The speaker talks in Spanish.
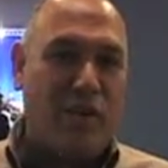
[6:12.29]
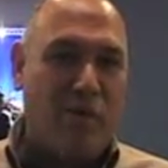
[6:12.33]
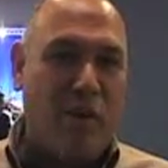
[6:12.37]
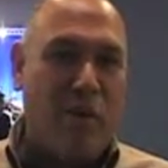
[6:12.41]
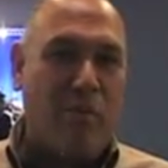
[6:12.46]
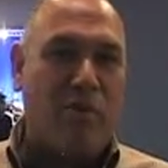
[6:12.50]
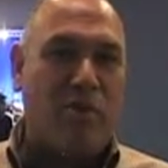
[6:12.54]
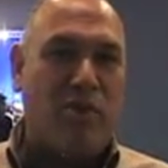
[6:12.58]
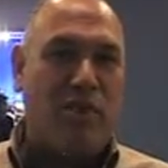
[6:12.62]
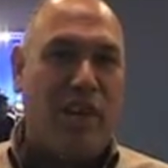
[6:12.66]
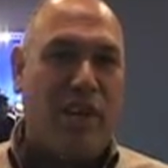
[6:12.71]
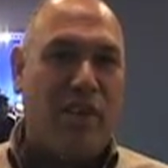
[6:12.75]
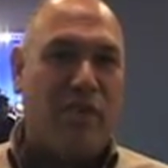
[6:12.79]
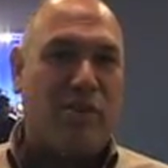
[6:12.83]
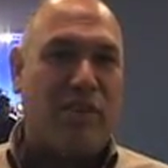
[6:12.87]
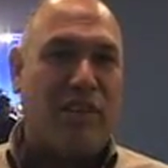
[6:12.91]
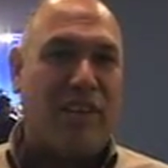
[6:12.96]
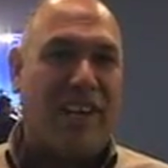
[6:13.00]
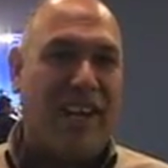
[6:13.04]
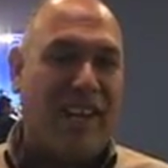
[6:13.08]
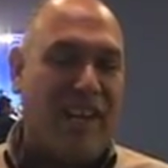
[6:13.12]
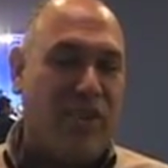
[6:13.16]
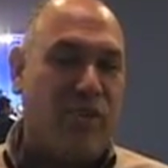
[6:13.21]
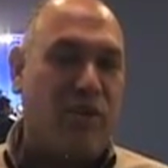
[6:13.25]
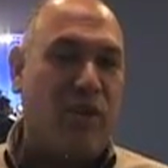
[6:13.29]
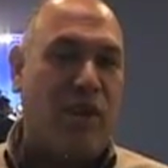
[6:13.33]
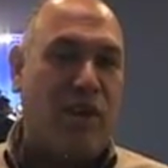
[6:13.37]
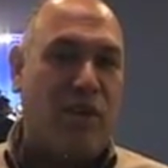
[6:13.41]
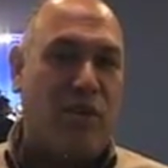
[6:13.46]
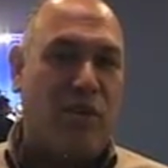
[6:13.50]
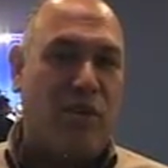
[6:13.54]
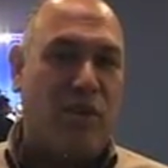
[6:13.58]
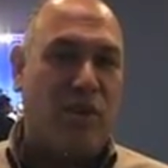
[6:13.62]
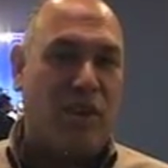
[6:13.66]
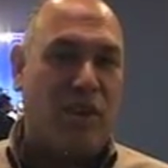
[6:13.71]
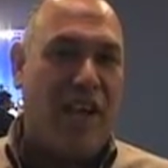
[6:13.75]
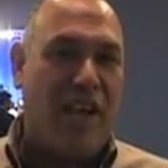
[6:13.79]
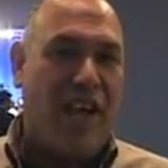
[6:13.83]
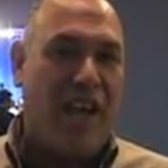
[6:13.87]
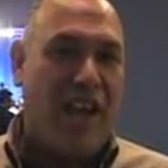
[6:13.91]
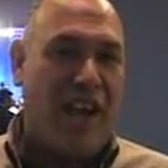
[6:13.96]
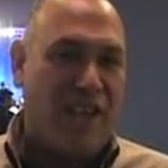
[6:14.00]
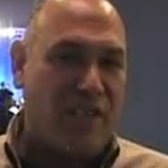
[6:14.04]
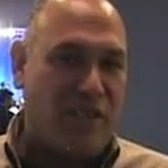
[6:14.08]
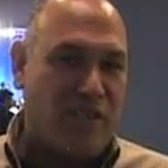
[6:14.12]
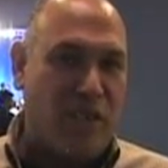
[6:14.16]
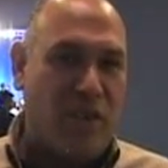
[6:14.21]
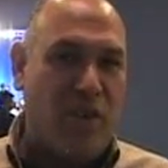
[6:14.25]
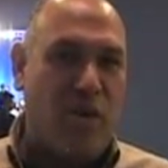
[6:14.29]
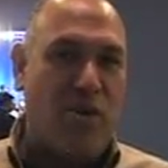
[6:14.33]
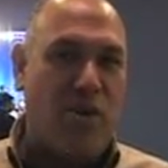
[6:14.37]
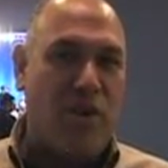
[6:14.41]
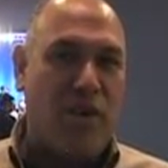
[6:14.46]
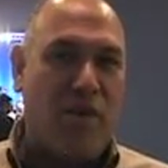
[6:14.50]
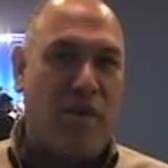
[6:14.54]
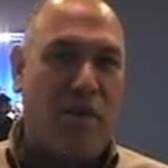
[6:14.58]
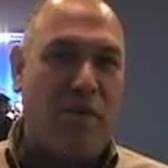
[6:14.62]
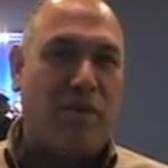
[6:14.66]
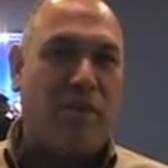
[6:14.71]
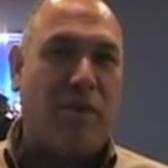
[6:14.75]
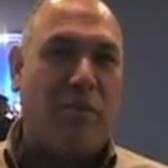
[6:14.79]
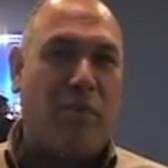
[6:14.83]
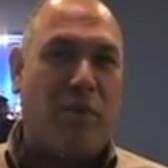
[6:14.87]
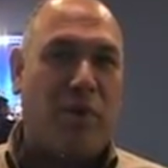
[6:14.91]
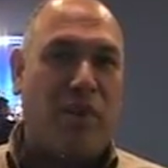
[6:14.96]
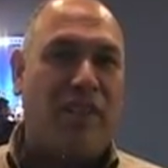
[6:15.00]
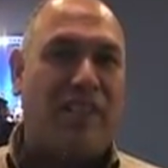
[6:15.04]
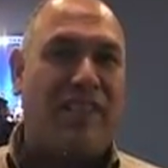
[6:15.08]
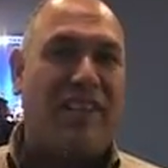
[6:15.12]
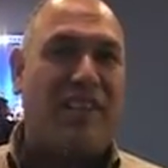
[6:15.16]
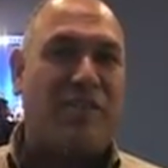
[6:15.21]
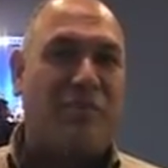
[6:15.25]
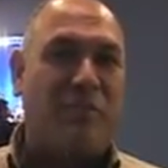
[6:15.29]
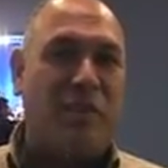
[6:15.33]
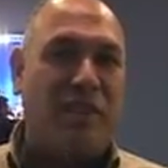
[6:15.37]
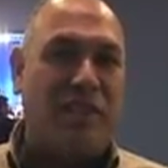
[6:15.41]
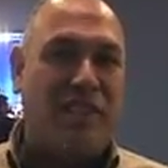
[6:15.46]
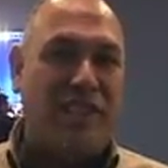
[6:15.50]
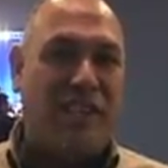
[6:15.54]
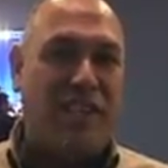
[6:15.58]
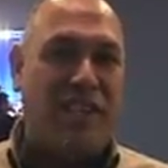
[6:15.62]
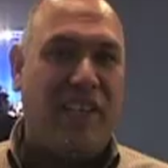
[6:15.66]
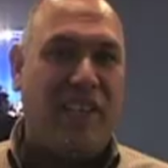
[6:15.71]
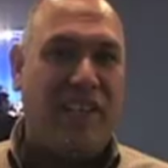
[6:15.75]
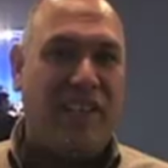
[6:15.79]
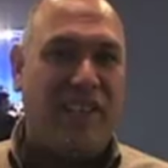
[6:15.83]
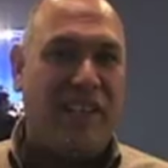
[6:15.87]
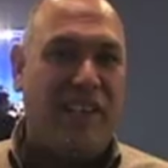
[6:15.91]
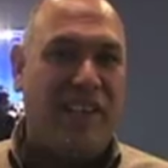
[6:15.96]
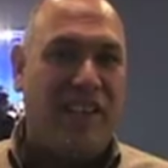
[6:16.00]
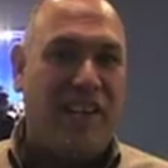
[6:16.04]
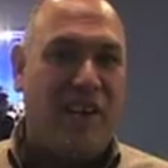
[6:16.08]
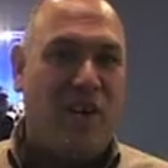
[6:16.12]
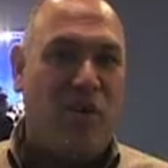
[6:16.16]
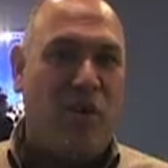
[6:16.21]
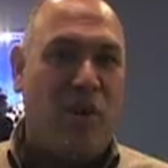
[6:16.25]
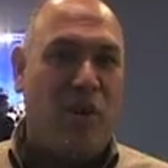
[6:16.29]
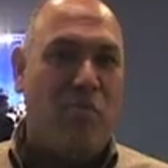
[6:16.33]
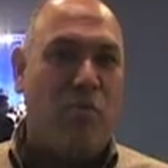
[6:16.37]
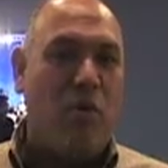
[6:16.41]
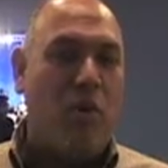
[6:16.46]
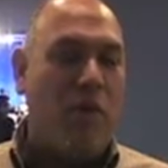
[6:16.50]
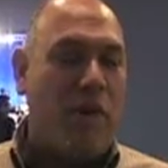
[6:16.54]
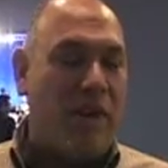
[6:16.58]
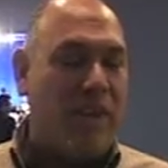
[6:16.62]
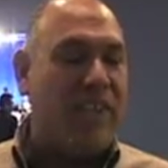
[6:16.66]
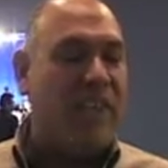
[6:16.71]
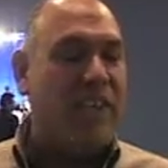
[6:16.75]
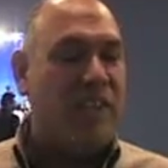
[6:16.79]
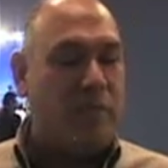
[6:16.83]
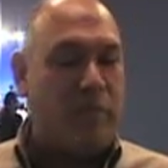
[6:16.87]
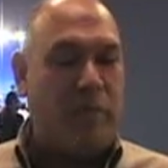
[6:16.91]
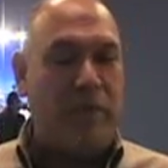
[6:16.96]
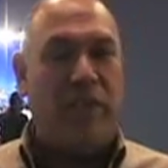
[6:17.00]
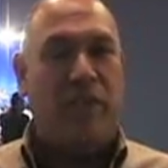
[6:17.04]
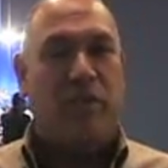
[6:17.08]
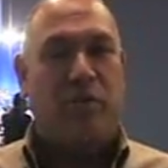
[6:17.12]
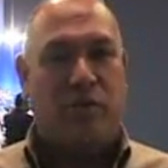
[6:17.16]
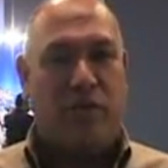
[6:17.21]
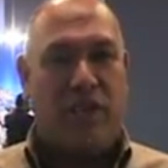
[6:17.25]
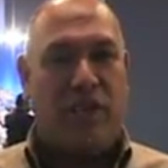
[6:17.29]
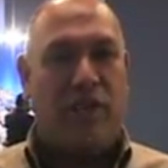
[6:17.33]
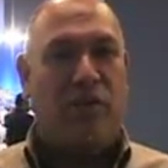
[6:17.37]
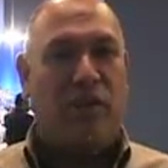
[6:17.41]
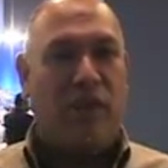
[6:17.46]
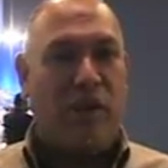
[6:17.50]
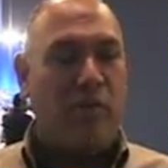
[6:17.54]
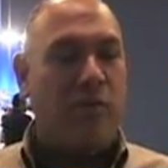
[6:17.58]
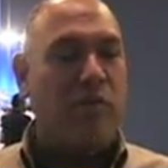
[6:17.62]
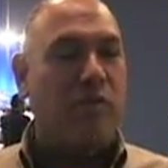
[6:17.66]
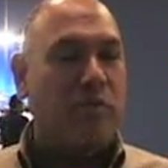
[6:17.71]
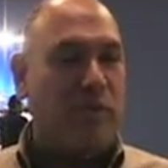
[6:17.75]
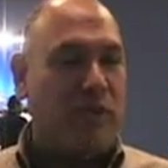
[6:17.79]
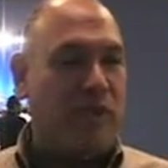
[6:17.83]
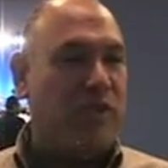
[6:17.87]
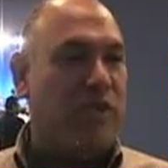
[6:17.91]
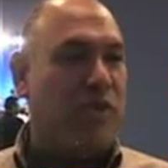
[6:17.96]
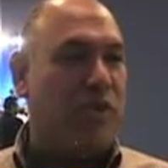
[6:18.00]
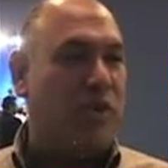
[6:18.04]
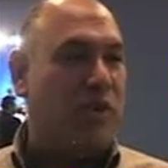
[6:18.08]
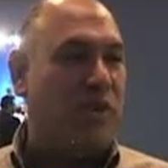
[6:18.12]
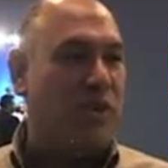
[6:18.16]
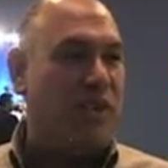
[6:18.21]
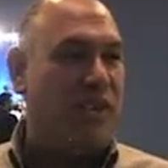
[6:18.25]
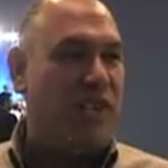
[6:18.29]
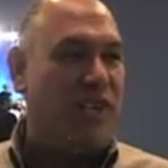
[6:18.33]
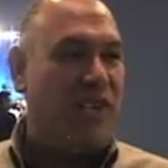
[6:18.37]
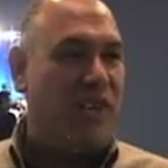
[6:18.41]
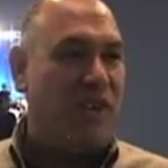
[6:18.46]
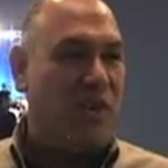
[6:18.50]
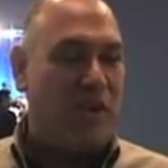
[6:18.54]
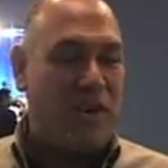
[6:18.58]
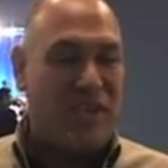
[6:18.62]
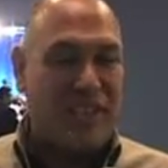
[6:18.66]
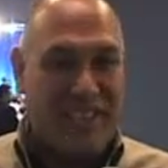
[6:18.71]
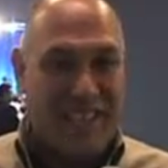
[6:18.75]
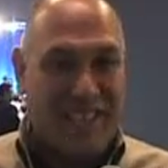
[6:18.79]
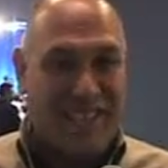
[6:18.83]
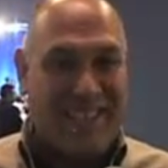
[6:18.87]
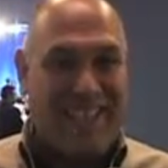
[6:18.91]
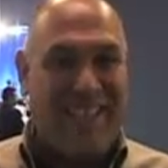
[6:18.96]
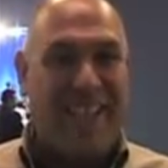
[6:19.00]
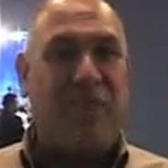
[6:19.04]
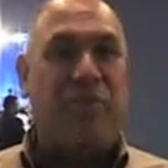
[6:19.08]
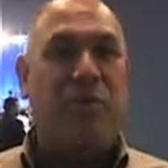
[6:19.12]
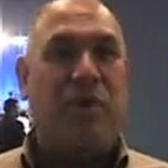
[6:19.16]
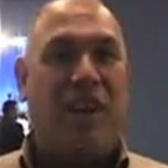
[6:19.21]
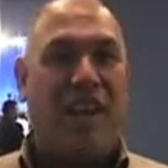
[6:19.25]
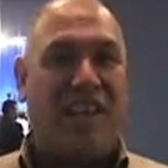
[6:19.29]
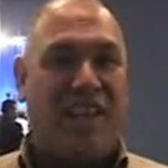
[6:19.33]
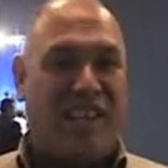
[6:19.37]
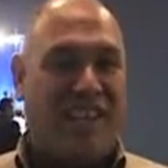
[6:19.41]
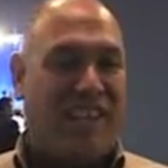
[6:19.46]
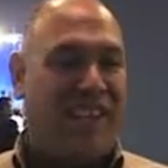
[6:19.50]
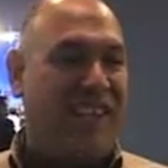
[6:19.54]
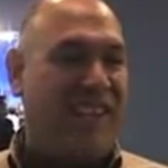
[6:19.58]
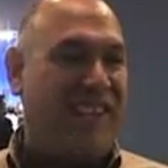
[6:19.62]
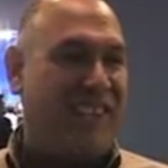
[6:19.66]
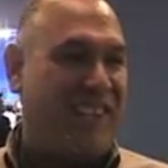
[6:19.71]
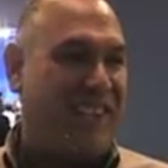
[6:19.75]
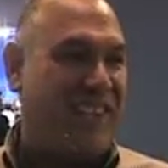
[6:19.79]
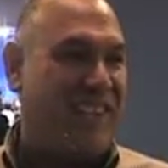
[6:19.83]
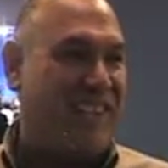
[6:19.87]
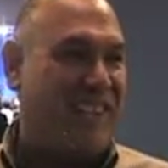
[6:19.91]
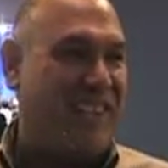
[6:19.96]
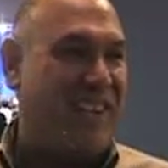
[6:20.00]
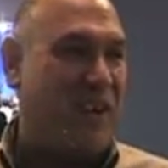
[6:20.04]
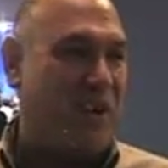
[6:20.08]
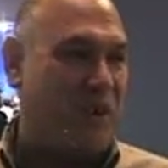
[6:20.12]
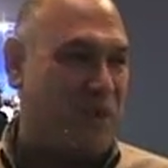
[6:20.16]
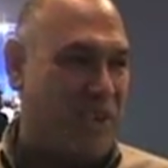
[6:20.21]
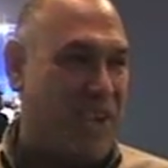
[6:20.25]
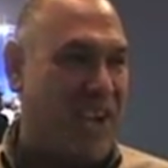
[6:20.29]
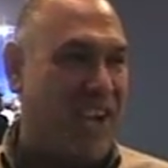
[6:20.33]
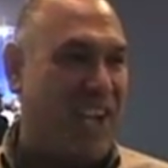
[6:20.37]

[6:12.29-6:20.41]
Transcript: Nos vamos llenos y creyéndole al Señor que vamos a poder transmitir lo, el mover del Espíritu Santo que hemos visto, lo que está haciendo Él aquí en Los